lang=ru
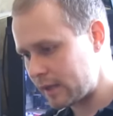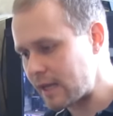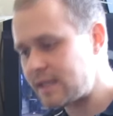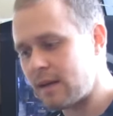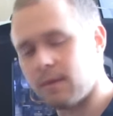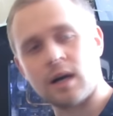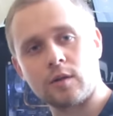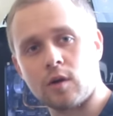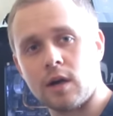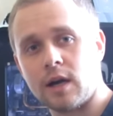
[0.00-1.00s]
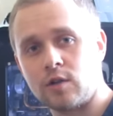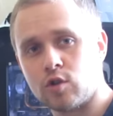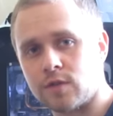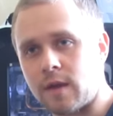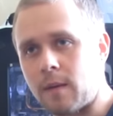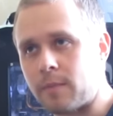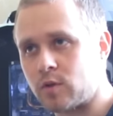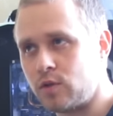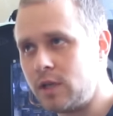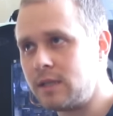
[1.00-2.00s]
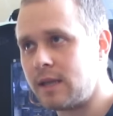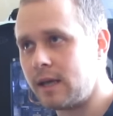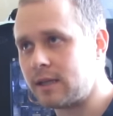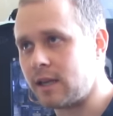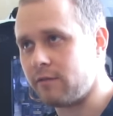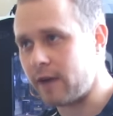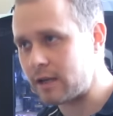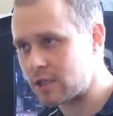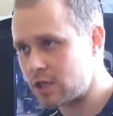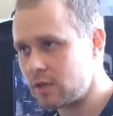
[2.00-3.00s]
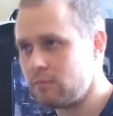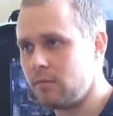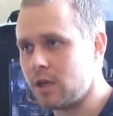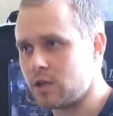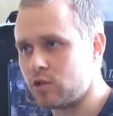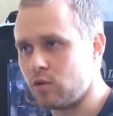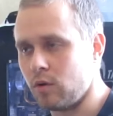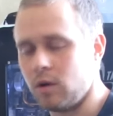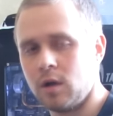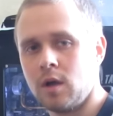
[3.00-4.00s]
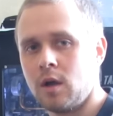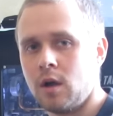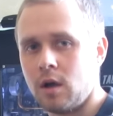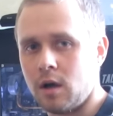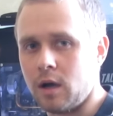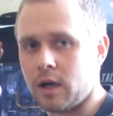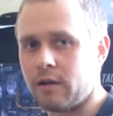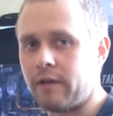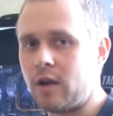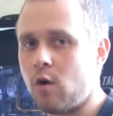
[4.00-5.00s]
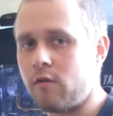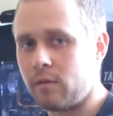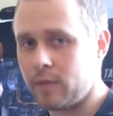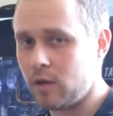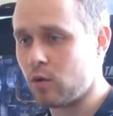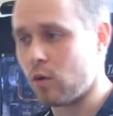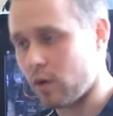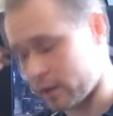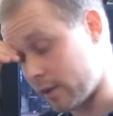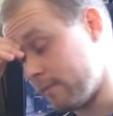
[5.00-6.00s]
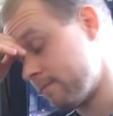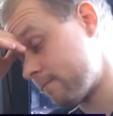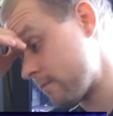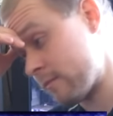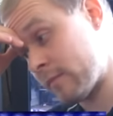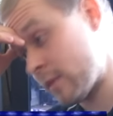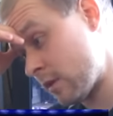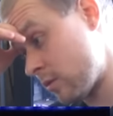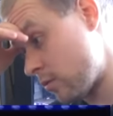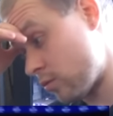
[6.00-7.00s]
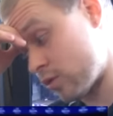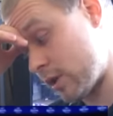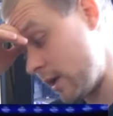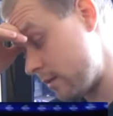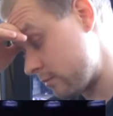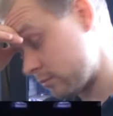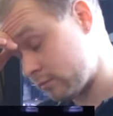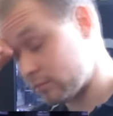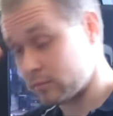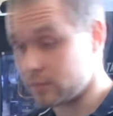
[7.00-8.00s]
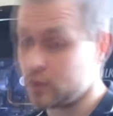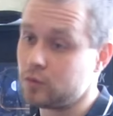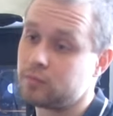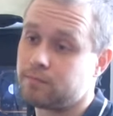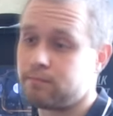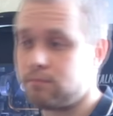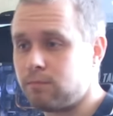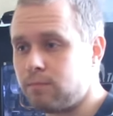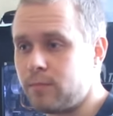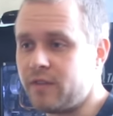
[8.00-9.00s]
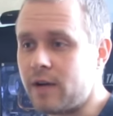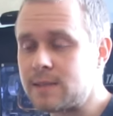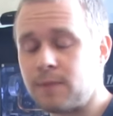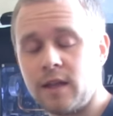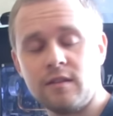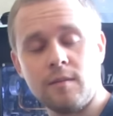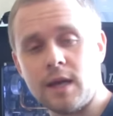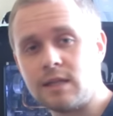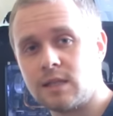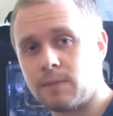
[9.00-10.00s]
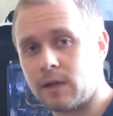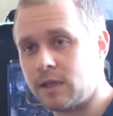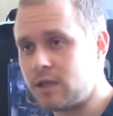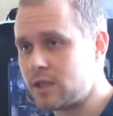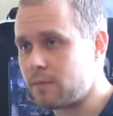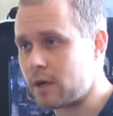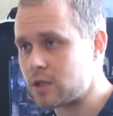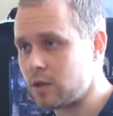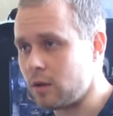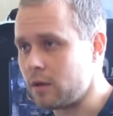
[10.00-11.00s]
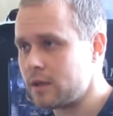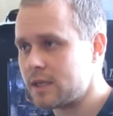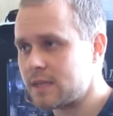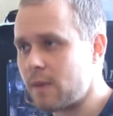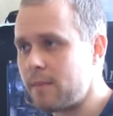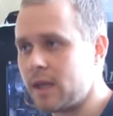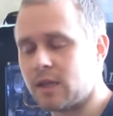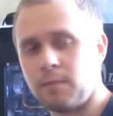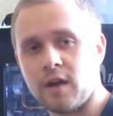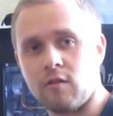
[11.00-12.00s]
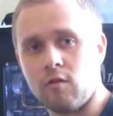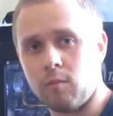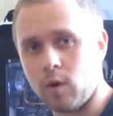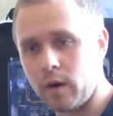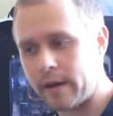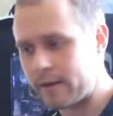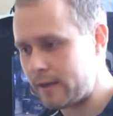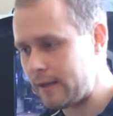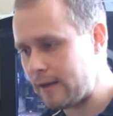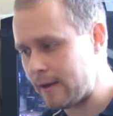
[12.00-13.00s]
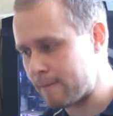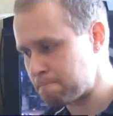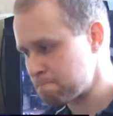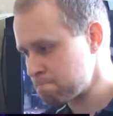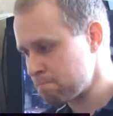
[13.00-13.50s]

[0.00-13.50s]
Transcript: та тема, которую я хочу с вами обсудить, это реванш между э, а, Ковалевым и Уордом. Уже, ну, два с половиной месяца практически прошло с момента первого боя, и